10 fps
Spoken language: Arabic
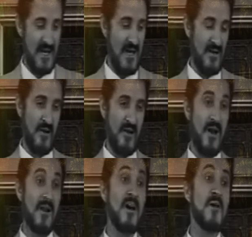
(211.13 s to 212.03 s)
اله الا
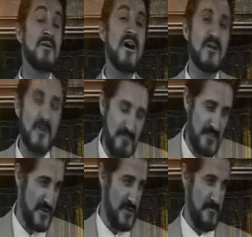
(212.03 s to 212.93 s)
الله القى بها
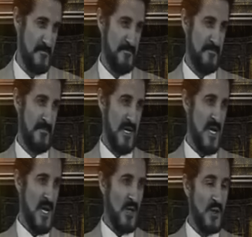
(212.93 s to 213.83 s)
ربي
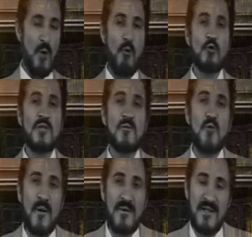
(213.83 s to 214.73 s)
داوود
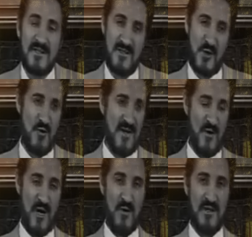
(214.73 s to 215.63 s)
ابن ابي هند اخواني
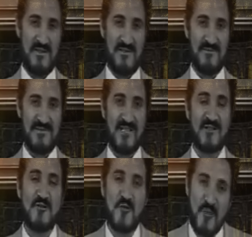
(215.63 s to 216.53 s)
واخواتي
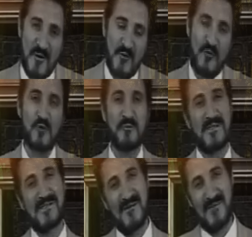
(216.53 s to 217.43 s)
حدثتكم عنه في الخطبه
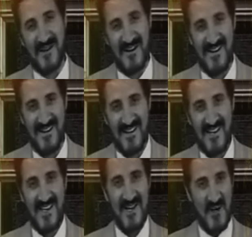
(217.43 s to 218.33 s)
السابقه
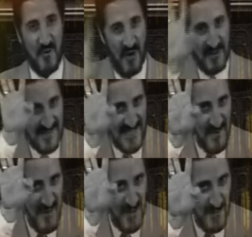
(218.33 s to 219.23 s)
وقد
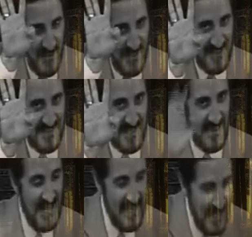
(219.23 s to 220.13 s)
صام أربعين سنة لا